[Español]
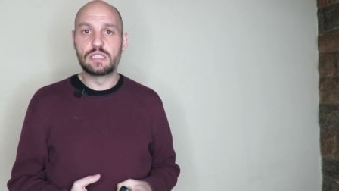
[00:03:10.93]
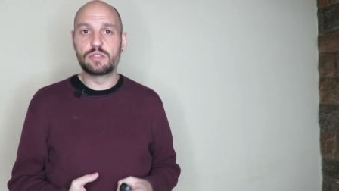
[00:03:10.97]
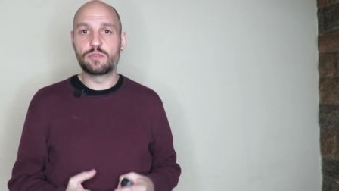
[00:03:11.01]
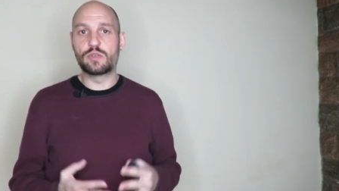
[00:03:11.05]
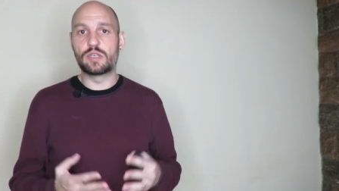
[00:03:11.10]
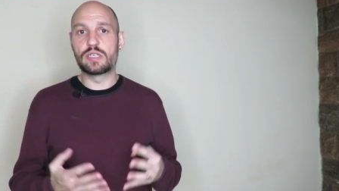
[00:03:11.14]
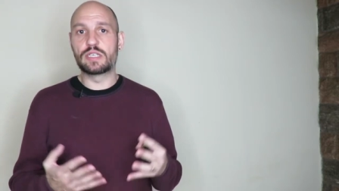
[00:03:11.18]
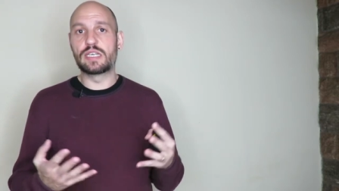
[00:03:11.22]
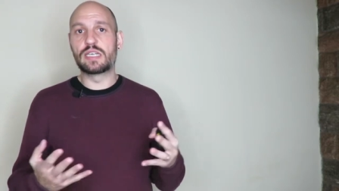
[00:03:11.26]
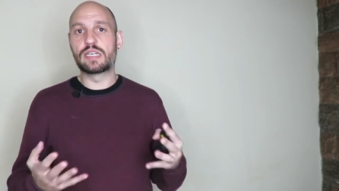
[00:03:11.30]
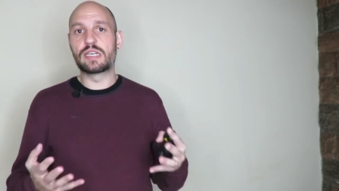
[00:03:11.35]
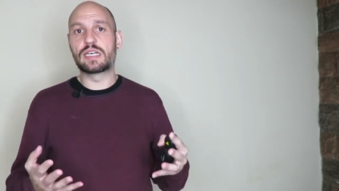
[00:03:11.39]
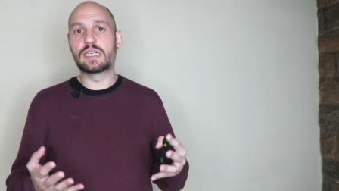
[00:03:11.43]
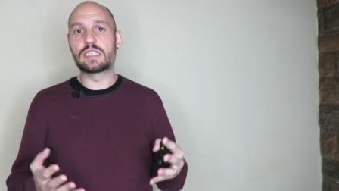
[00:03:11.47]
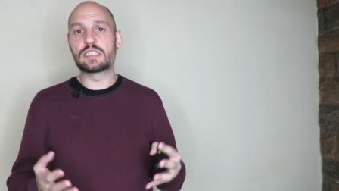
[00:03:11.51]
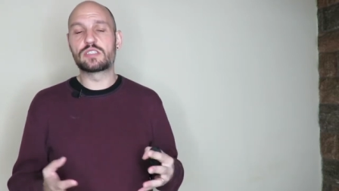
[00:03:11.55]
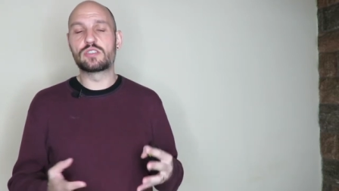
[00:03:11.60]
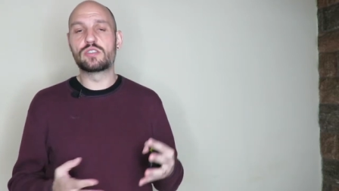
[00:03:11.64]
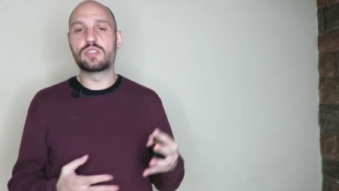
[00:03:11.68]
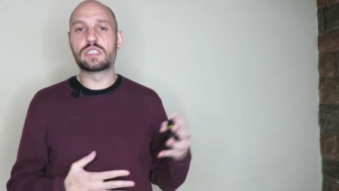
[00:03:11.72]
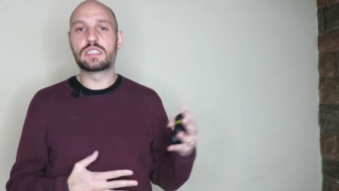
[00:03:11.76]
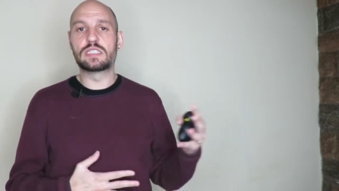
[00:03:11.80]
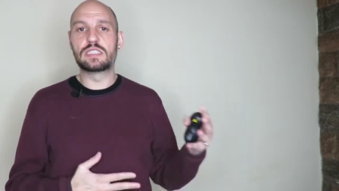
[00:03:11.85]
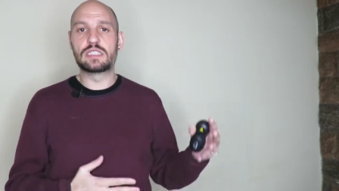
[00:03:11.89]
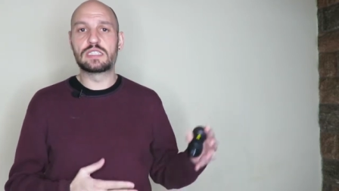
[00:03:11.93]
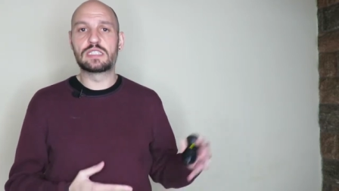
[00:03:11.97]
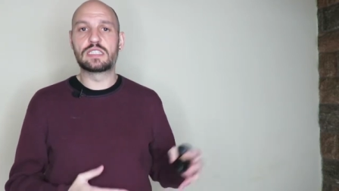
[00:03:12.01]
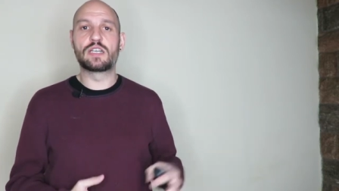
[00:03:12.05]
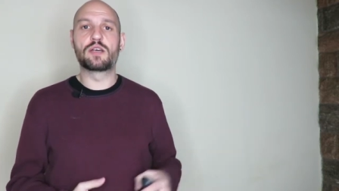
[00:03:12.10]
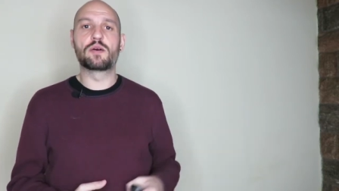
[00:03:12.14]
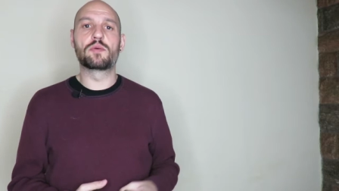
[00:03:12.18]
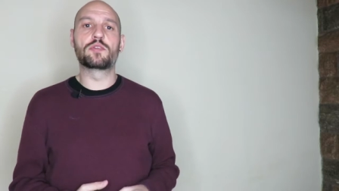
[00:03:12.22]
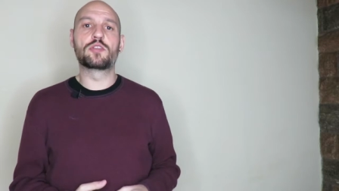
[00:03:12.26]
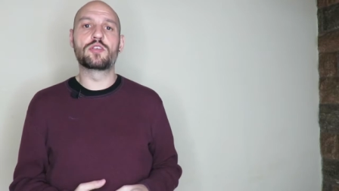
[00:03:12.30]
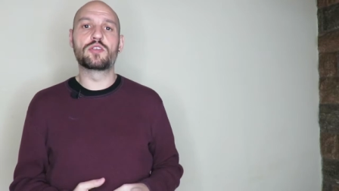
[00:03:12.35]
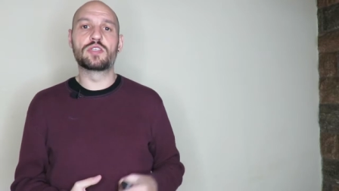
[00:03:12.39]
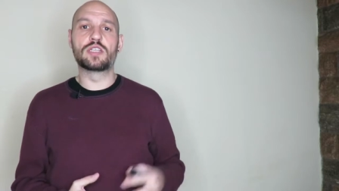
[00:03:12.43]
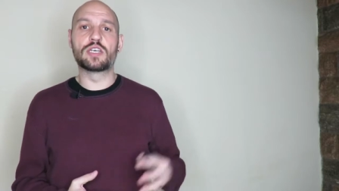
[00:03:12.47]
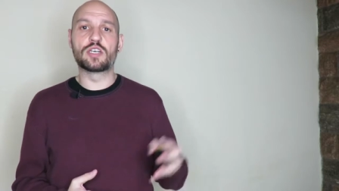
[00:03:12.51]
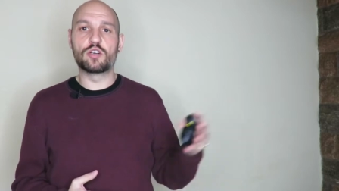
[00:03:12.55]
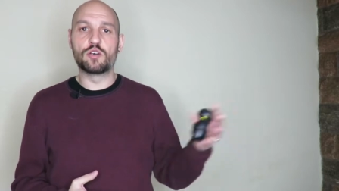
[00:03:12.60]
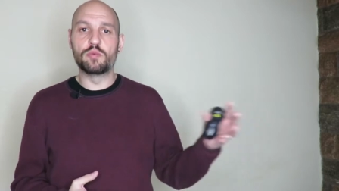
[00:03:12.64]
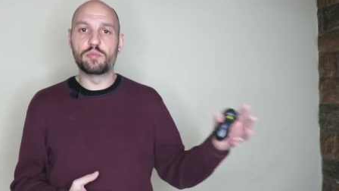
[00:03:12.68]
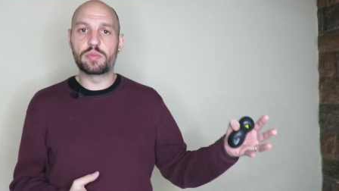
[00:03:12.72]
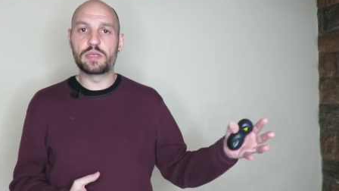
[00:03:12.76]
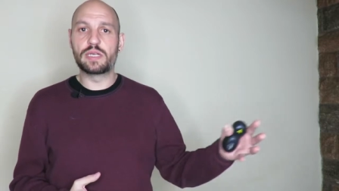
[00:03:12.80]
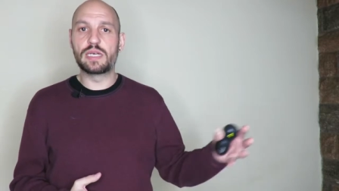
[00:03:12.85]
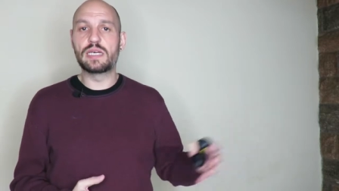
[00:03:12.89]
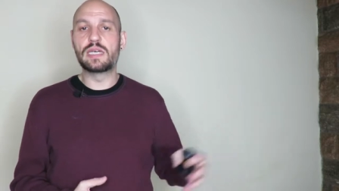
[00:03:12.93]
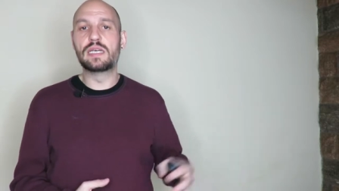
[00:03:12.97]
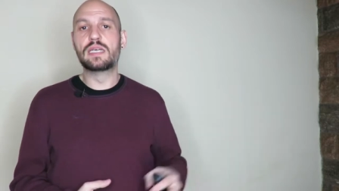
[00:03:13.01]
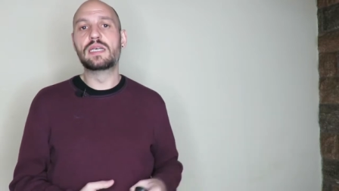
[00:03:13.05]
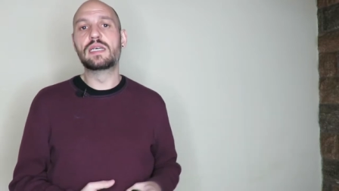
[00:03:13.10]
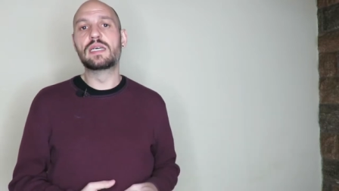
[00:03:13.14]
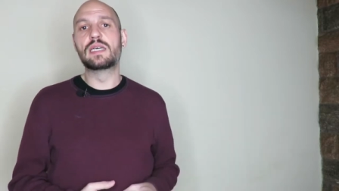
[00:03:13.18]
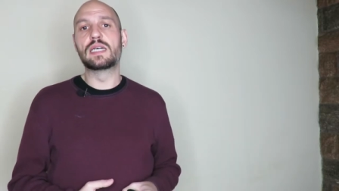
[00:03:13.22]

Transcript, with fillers: En cualquier caso, existe la opción de compra,